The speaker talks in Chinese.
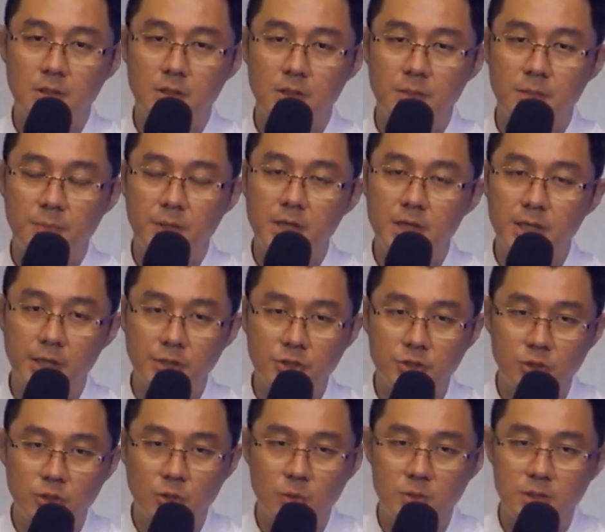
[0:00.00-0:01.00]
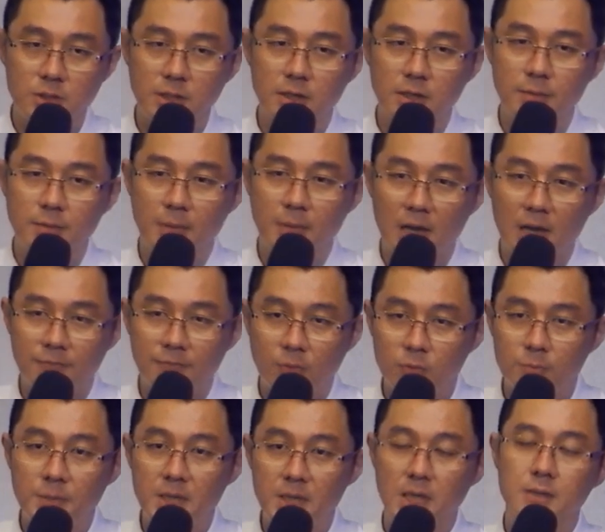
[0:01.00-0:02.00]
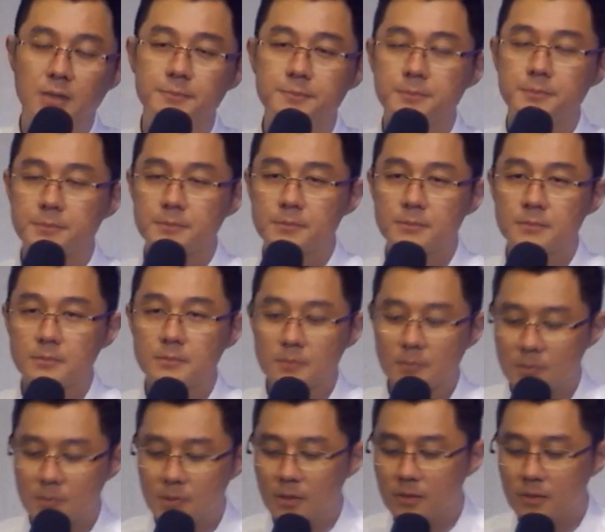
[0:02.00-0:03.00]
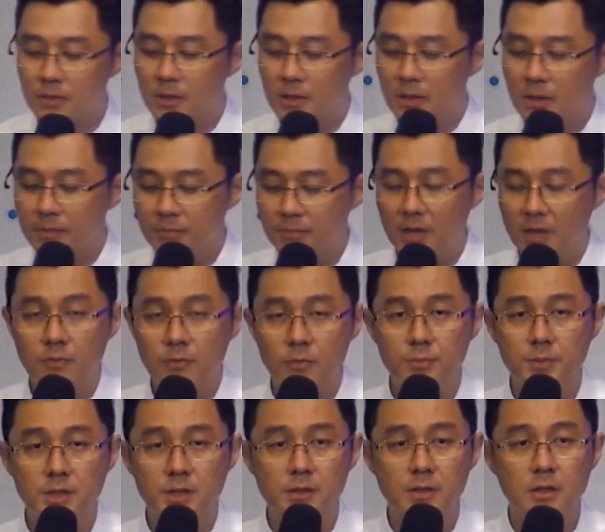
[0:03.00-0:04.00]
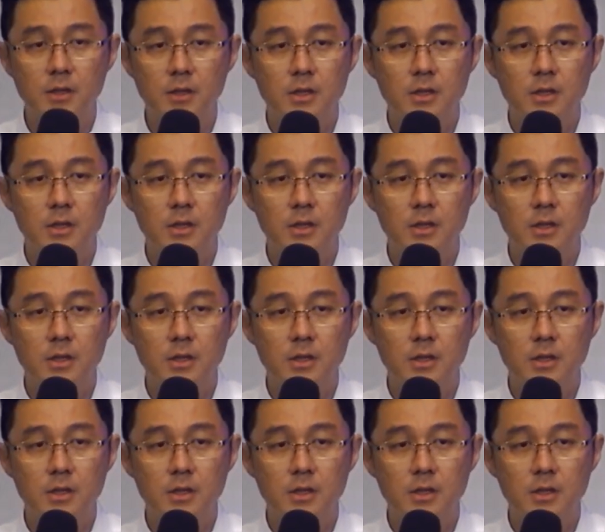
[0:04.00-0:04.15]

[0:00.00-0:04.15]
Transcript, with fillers: 特别的研究这个麻风病啊，麻风病。